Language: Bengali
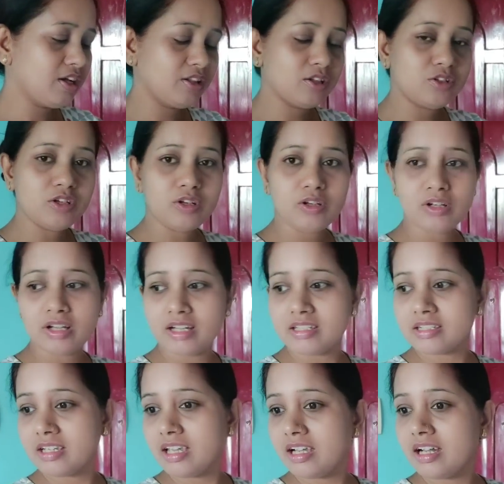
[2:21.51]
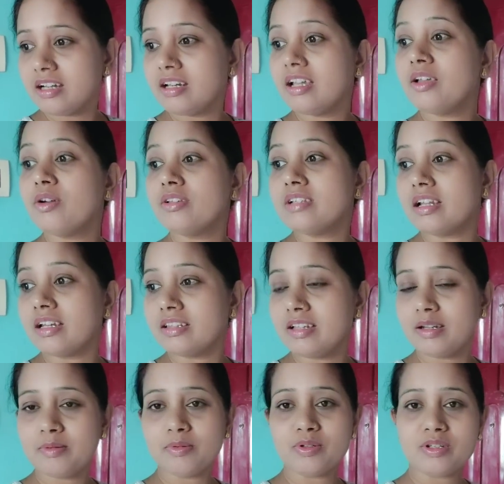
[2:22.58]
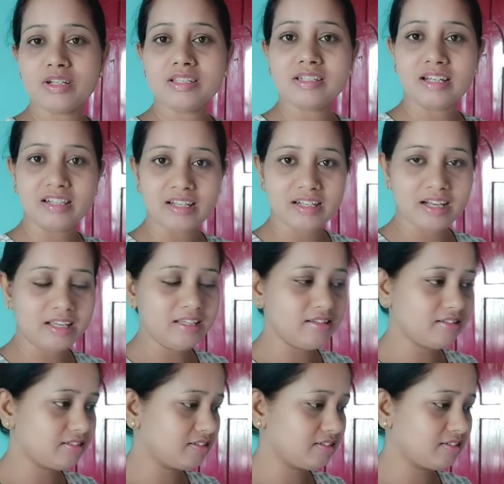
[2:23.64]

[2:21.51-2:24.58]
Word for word: তো চলো আজকে এখানটাই ওই জানলার ধারে বসে চাটা খাই